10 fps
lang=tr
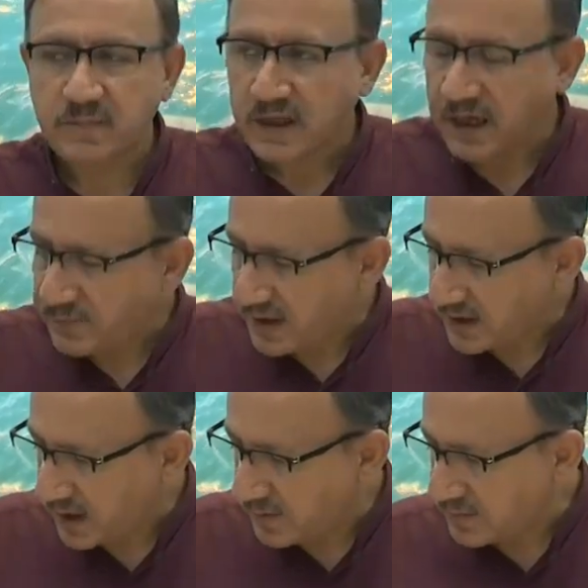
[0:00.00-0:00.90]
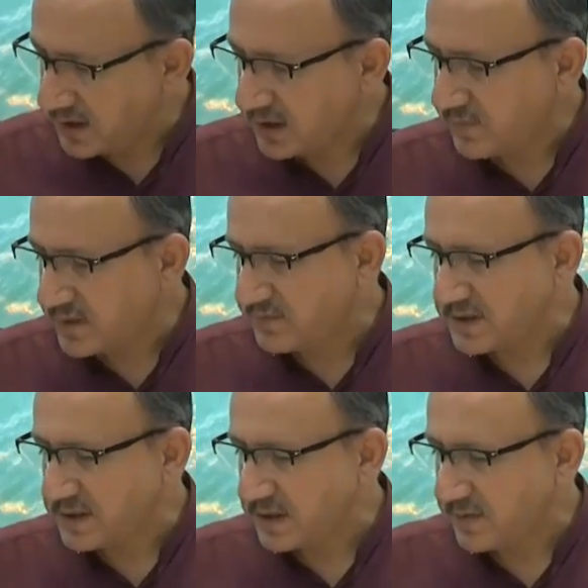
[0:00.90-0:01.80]
yani peygamberlik
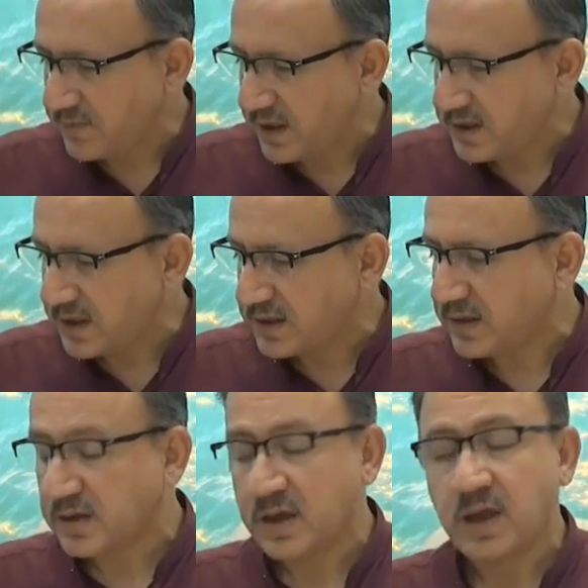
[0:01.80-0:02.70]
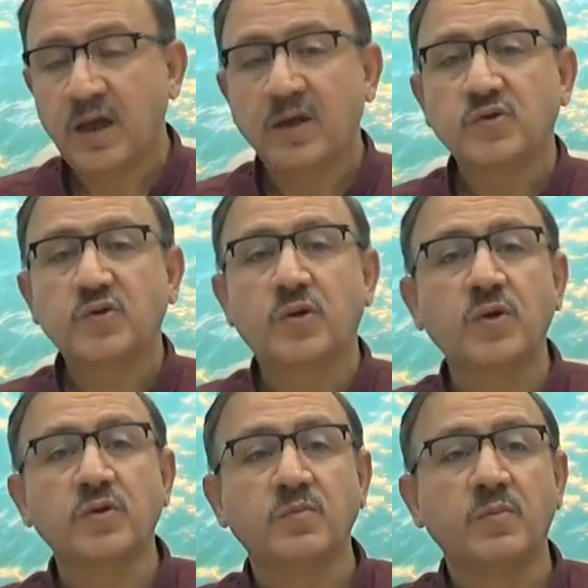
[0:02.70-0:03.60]
vazifesini ifa ederken
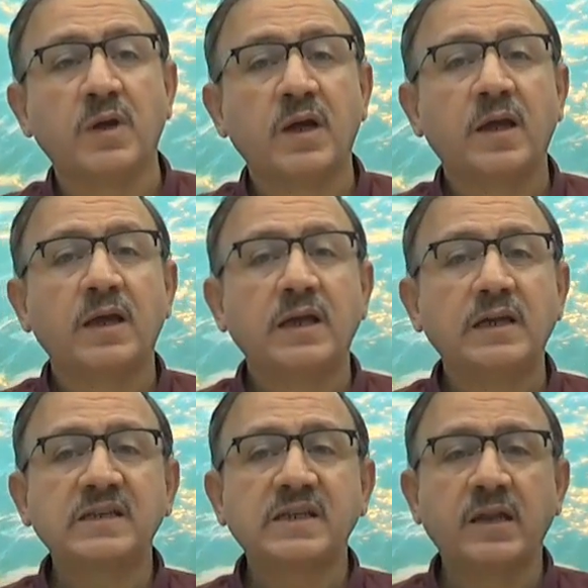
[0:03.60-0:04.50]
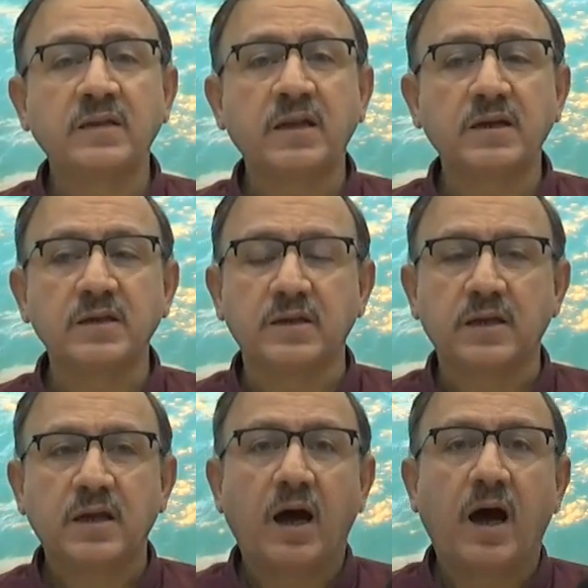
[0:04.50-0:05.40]
soruyorum insanları
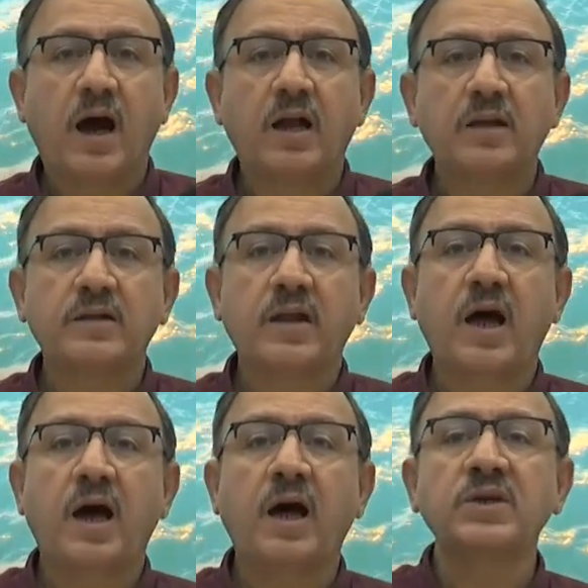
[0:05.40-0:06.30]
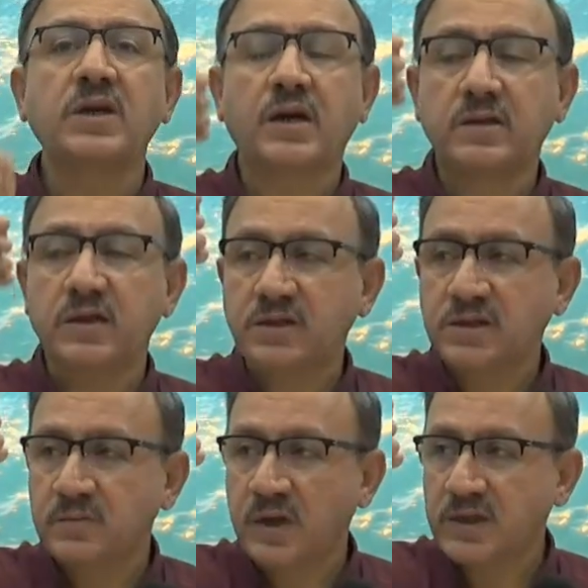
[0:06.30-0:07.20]
Allah'a mı
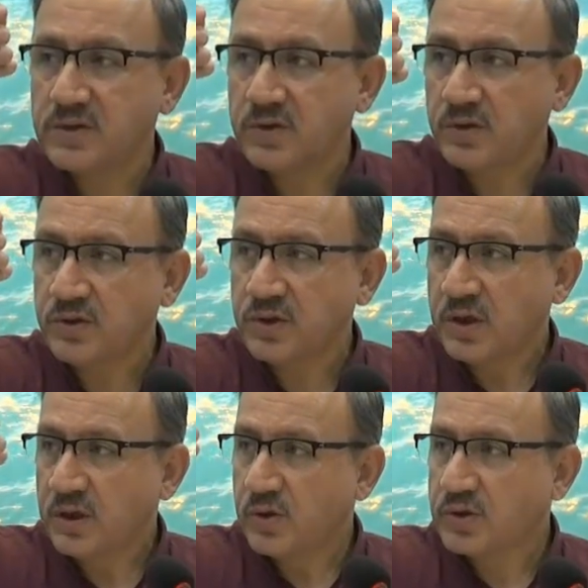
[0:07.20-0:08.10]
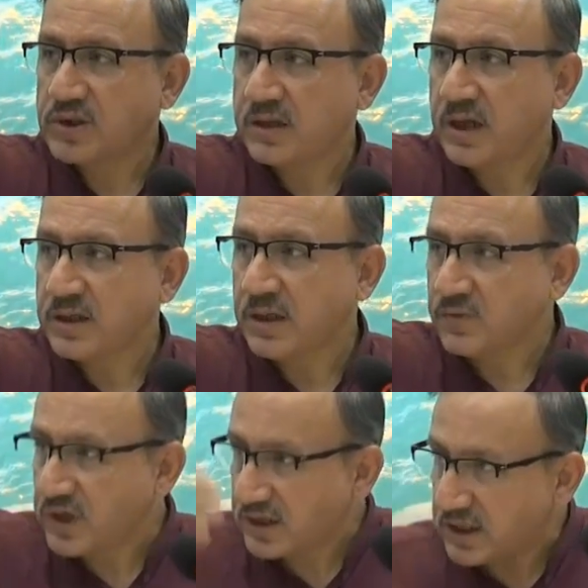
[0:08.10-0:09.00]
yaklaştırmak istiyor yoksa Allah'tan
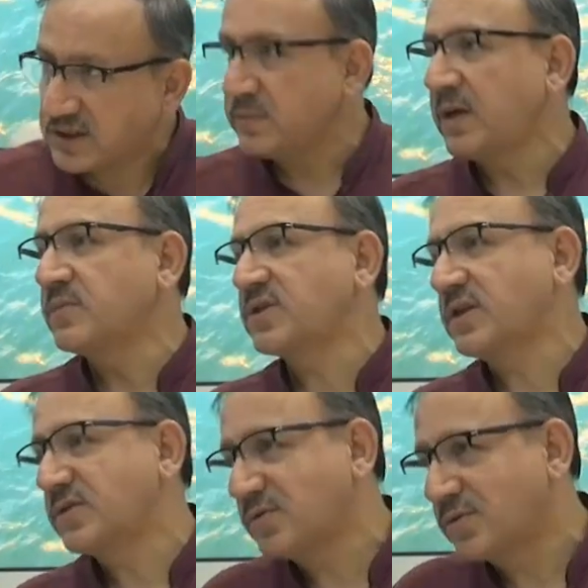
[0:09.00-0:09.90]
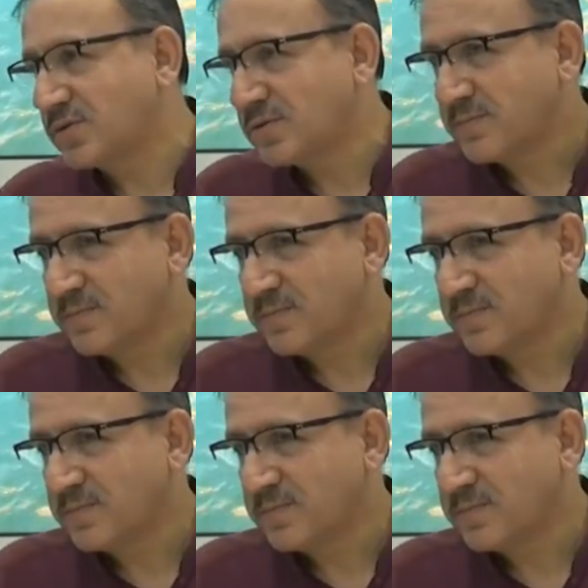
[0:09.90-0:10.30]
uzaklaştırmaya mı çalışıyor?